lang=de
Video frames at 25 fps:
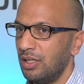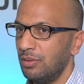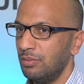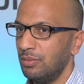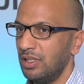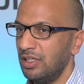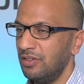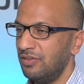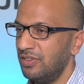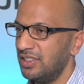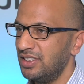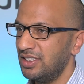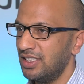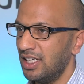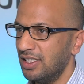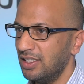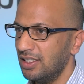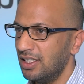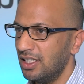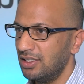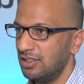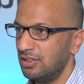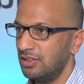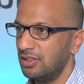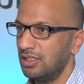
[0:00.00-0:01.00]
ähm,
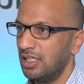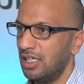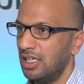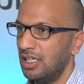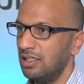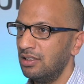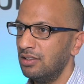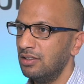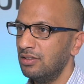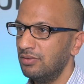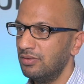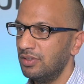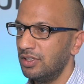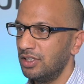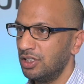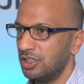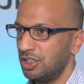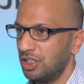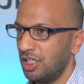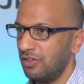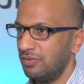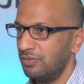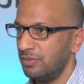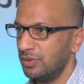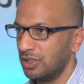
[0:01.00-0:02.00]
effizienter zu sein, wir
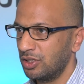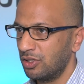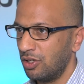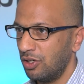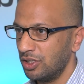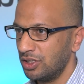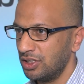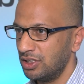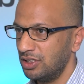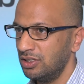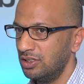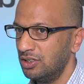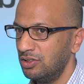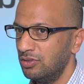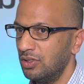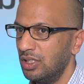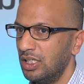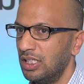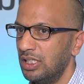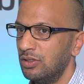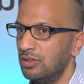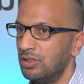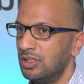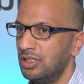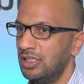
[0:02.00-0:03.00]
schaffen es, Kosten zu
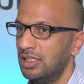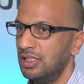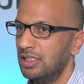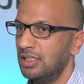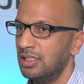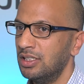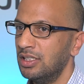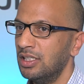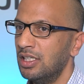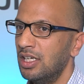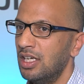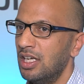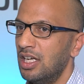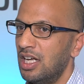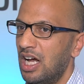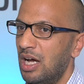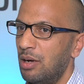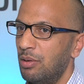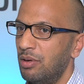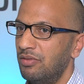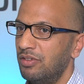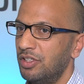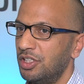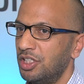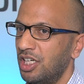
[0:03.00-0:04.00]
reduzieren,
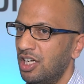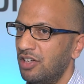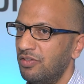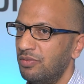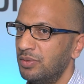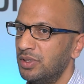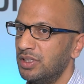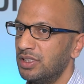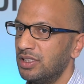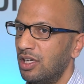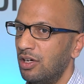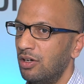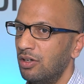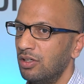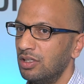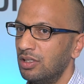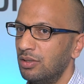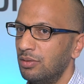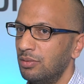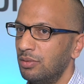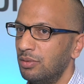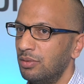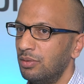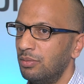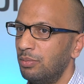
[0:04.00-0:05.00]
aber wir schaffen es auch,
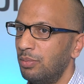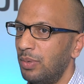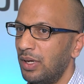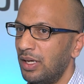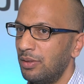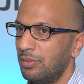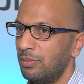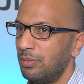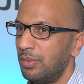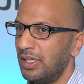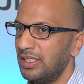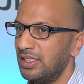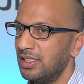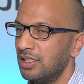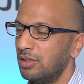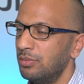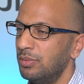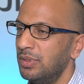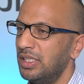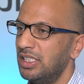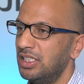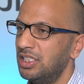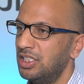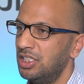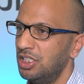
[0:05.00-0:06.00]
eine bessere
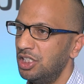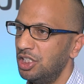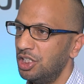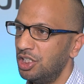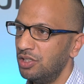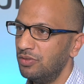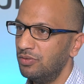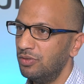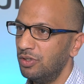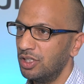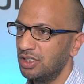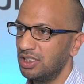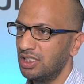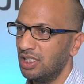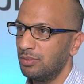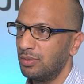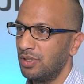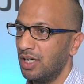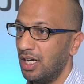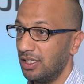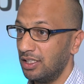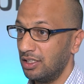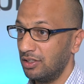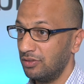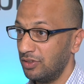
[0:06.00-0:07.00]
medizinische
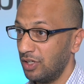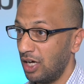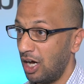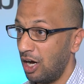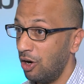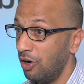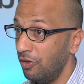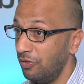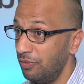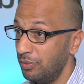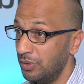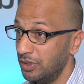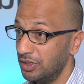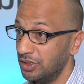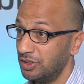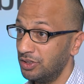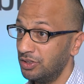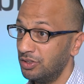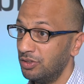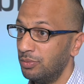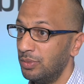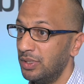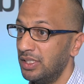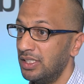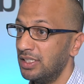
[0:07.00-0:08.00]
Wirksamkeit, also wir erhoffen
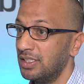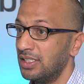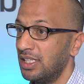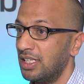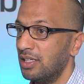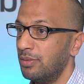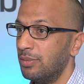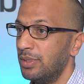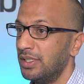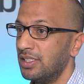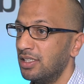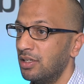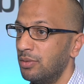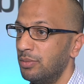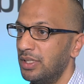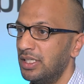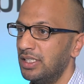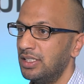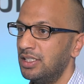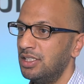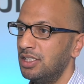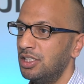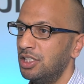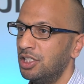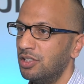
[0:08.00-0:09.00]
uns zumindest eine bessere
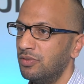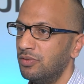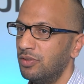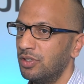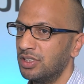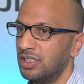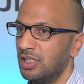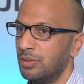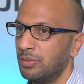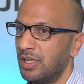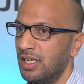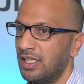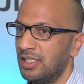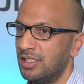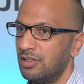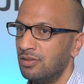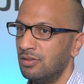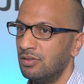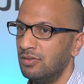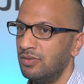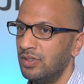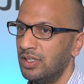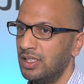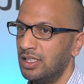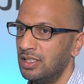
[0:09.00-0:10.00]
medizinische Wirksamkeit zu
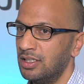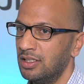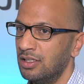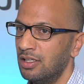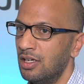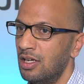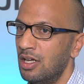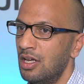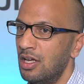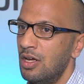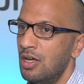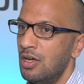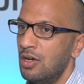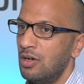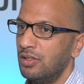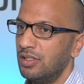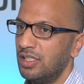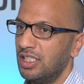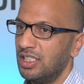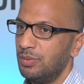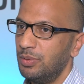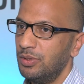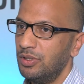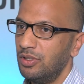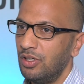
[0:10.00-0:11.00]
entwickeln. Und
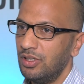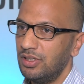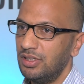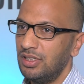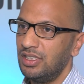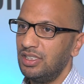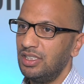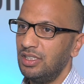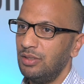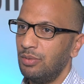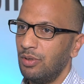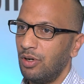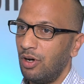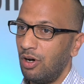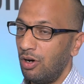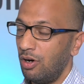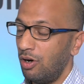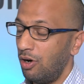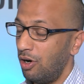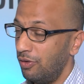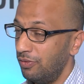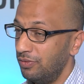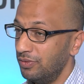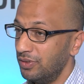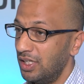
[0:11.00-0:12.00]
das bedeutet die,
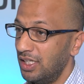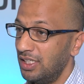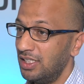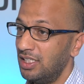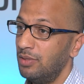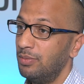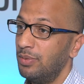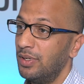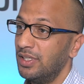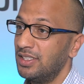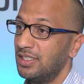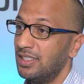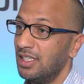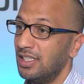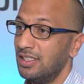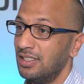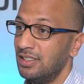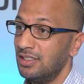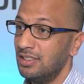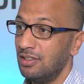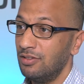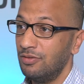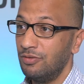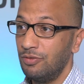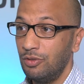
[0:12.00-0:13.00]
hoffentlich, die
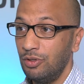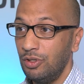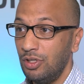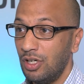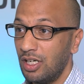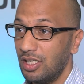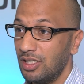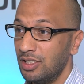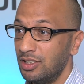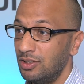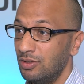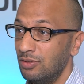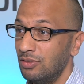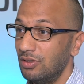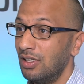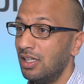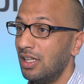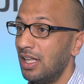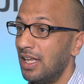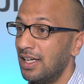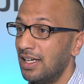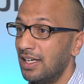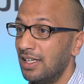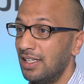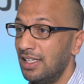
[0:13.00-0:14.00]
Patienten sind früher gesund,
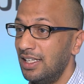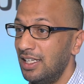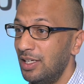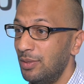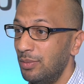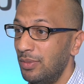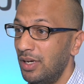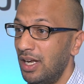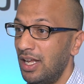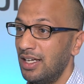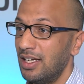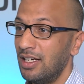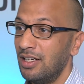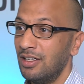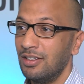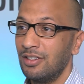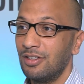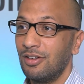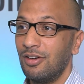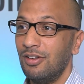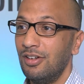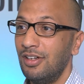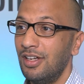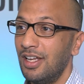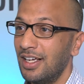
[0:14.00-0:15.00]
länger, leben länger,
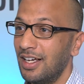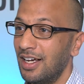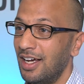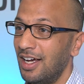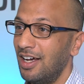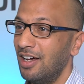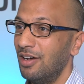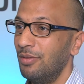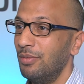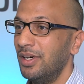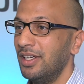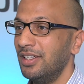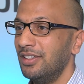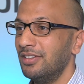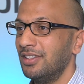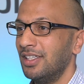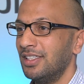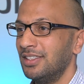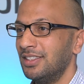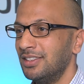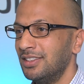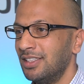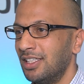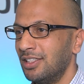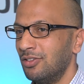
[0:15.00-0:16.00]
können länger arbeiten.
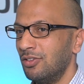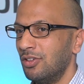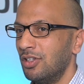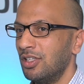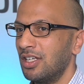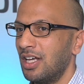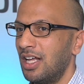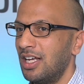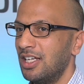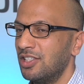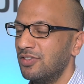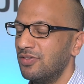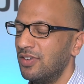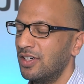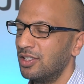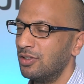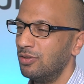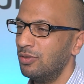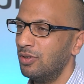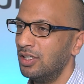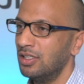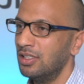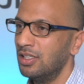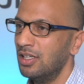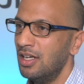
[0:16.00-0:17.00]
Das sind natürlich alles
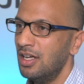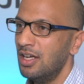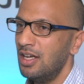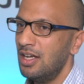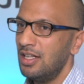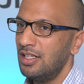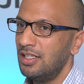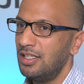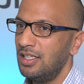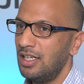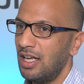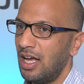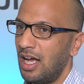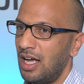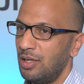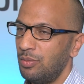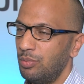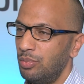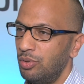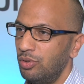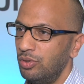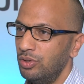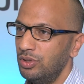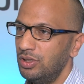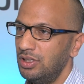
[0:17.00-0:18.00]
Faktoren, die einen
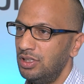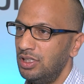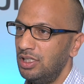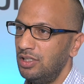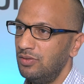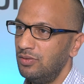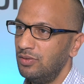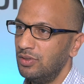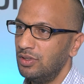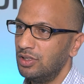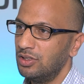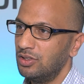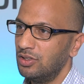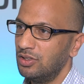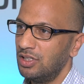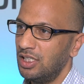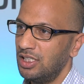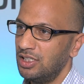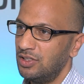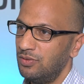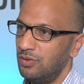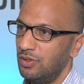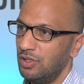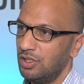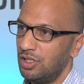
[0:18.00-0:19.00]
positiven
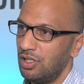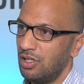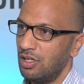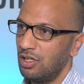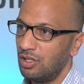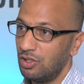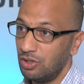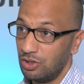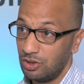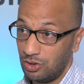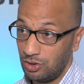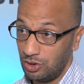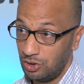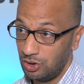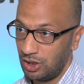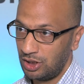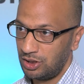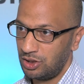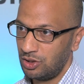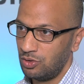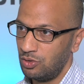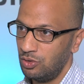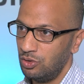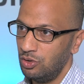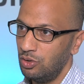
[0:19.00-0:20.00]
gesundheitswirtschaftlichen äh,
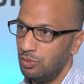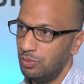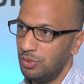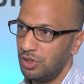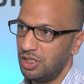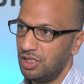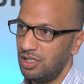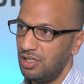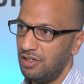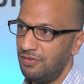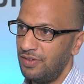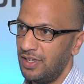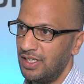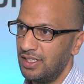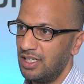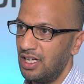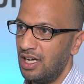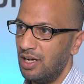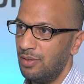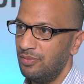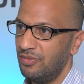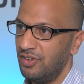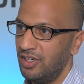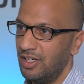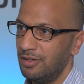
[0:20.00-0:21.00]
gesundheitsökonomischen Effekt
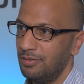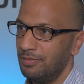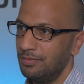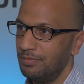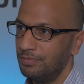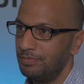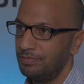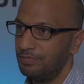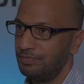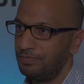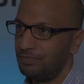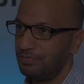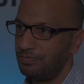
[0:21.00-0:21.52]
haben werden.